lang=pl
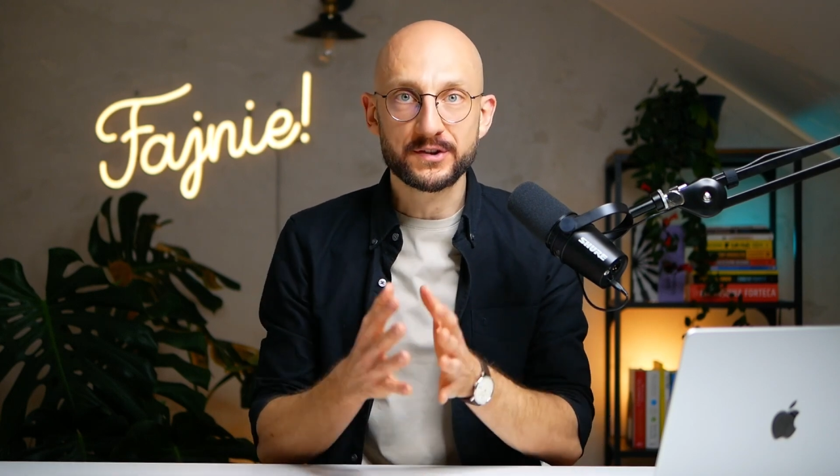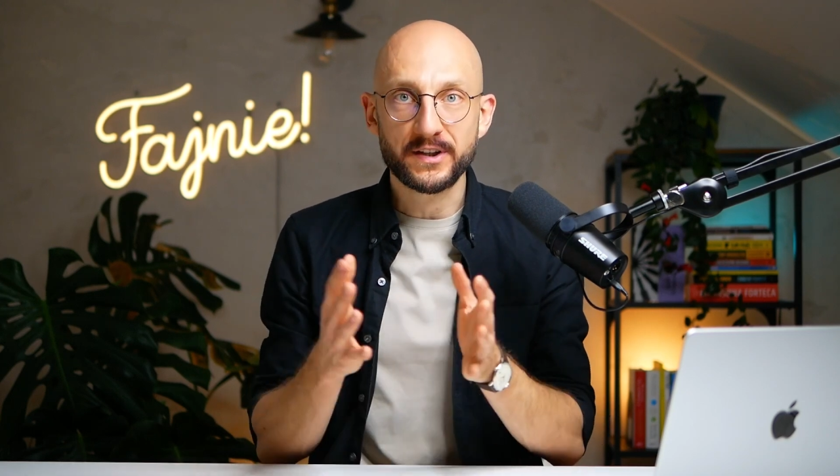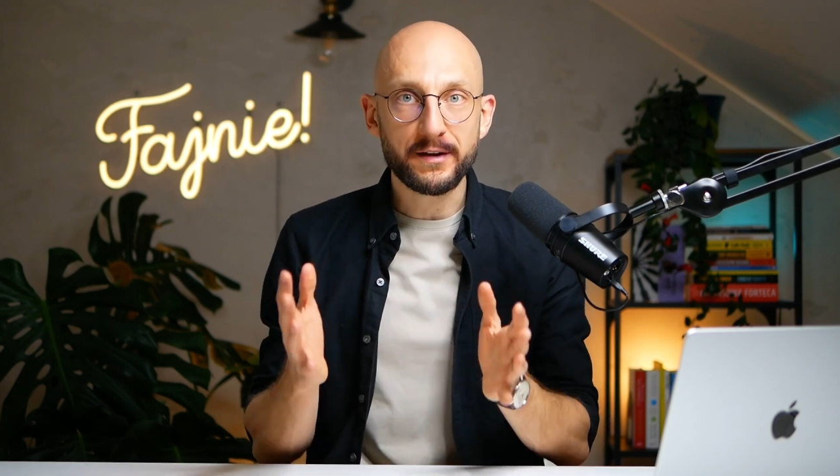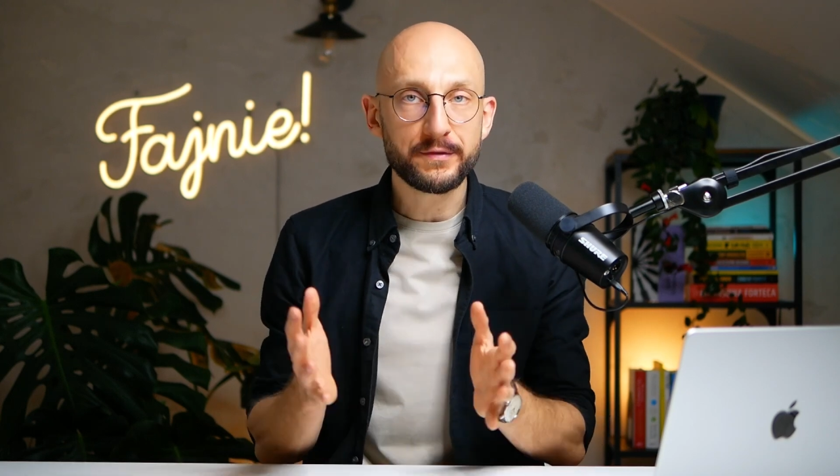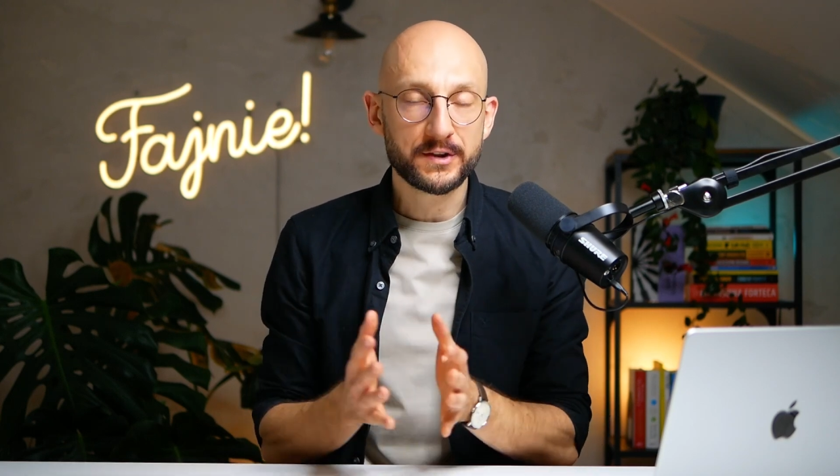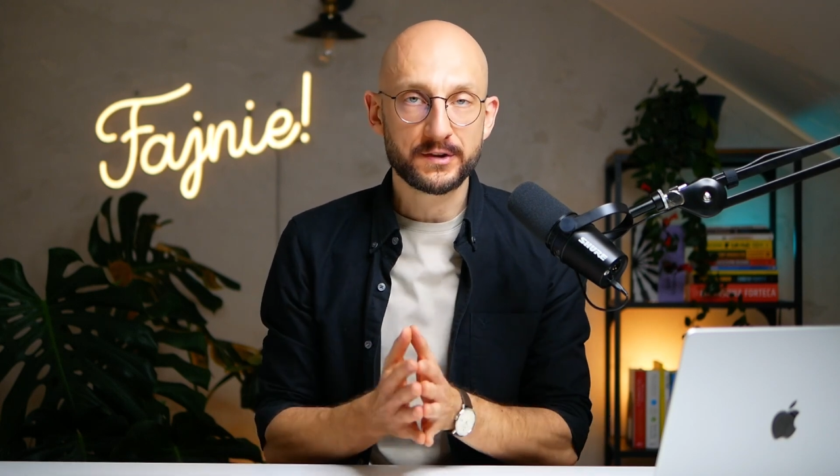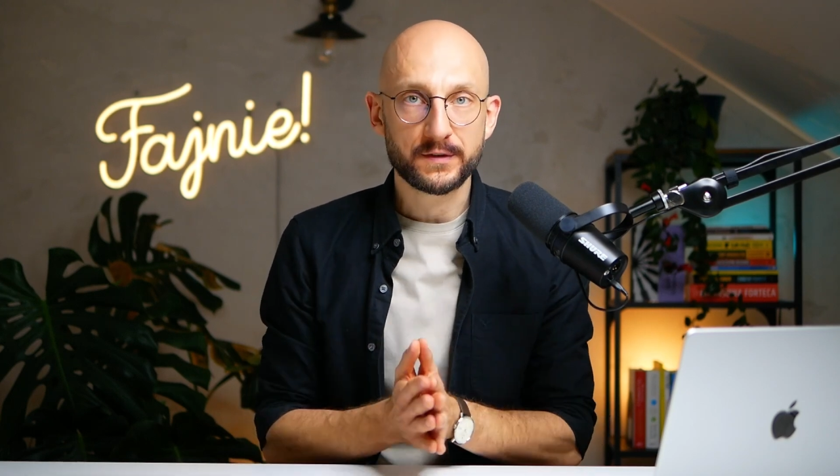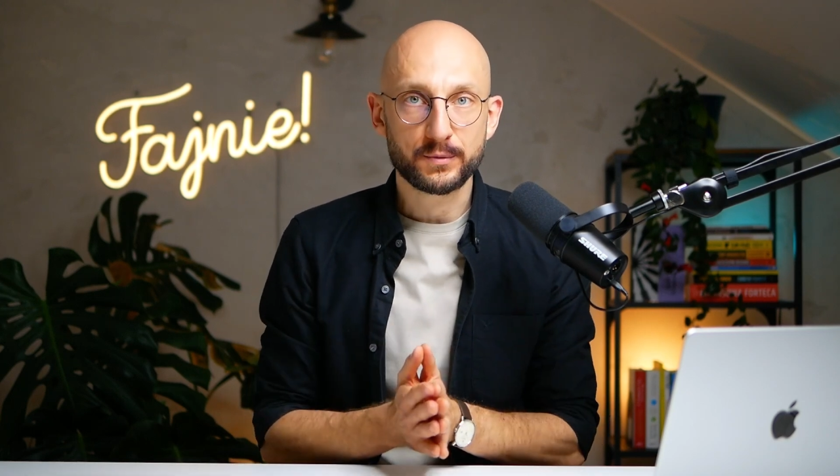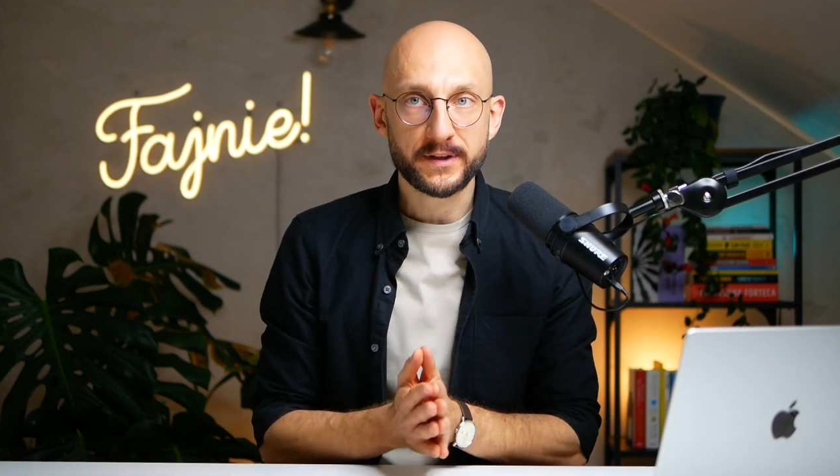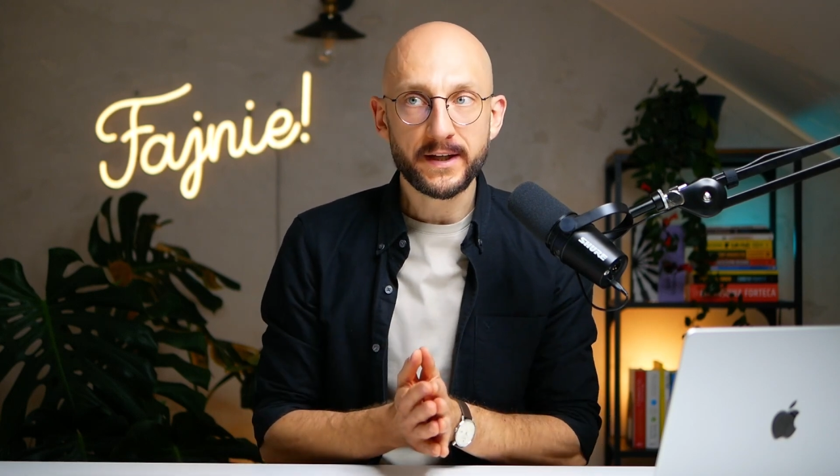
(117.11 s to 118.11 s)
czy efekt, czy
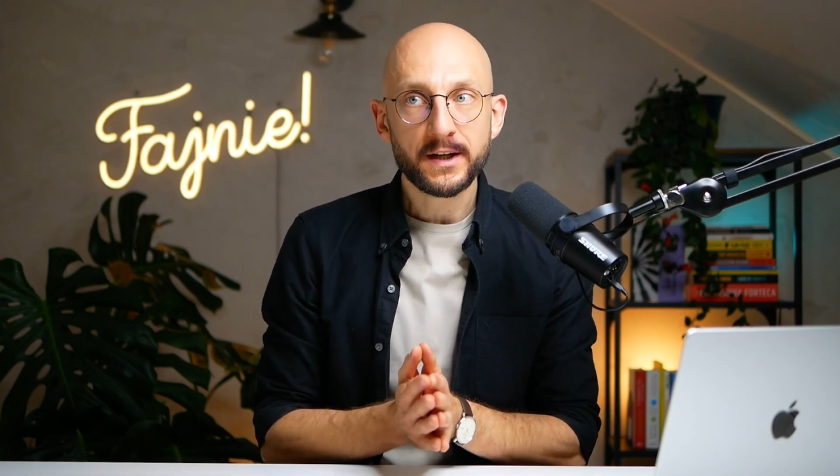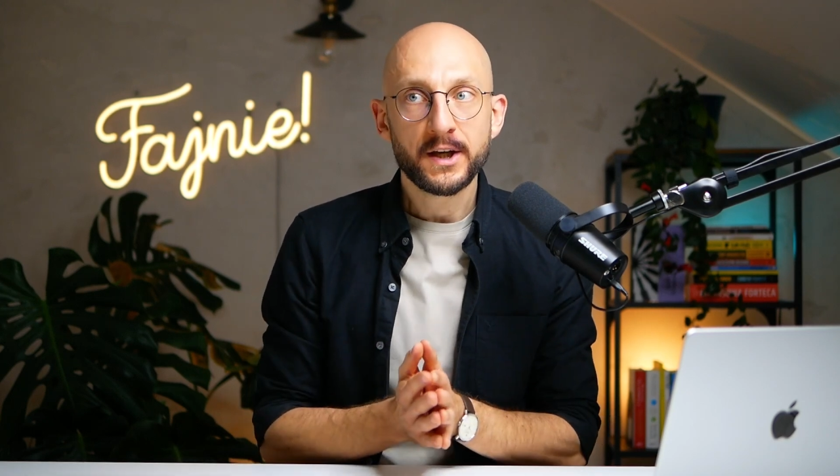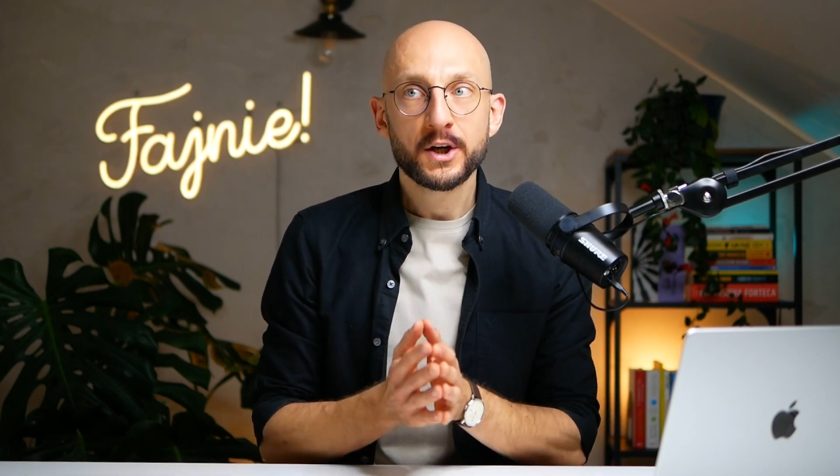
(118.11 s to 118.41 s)
skutek,